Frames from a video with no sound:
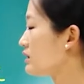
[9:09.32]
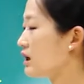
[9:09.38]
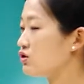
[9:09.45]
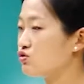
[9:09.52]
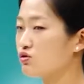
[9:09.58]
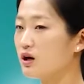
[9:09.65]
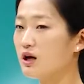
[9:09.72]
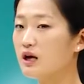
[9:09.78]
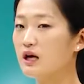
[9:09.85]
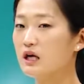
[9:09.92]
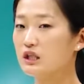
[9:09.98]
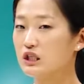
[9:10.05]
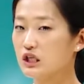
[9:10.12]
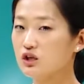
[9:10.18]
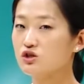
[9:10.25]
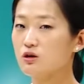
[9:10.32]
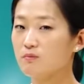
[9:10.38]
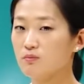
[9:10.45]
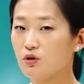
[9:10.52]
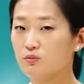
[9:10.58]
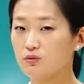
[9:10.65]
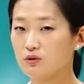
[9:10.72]
나중에
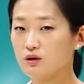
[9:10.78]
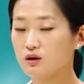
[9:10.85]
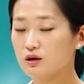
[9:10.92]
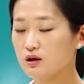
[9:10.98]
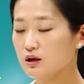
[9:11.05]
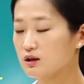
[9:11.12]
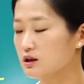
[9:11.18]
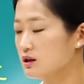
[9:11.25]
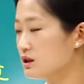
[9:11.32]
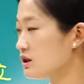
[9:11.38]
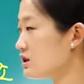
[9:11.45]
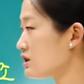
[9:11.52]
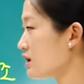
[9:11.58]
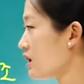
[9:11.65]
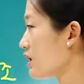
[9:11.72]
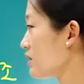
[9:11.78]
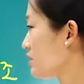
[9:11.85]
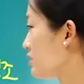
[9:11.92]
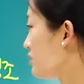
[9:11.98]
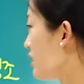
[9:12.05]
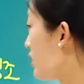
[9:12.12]
직전법을 실시하게 되는